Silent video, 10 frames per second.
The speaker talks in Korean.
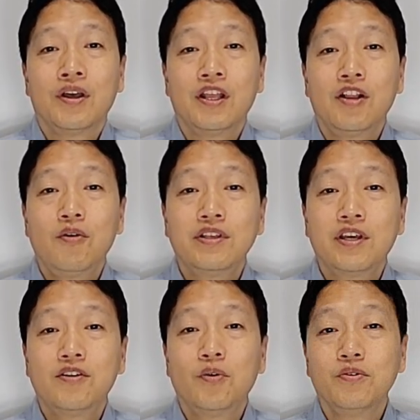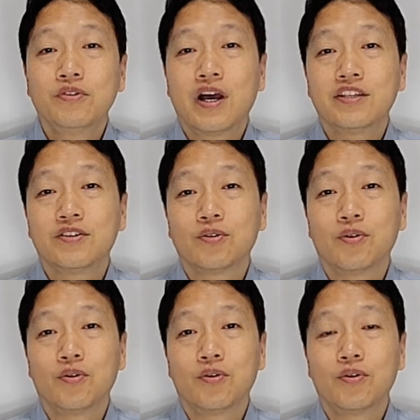인류의 죄를
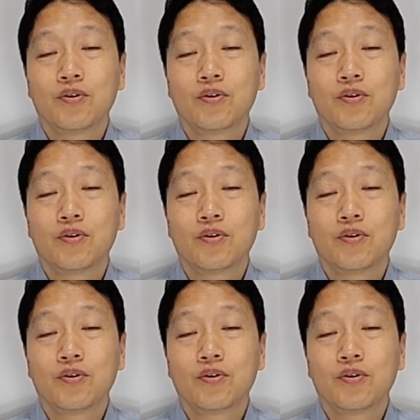용서하시고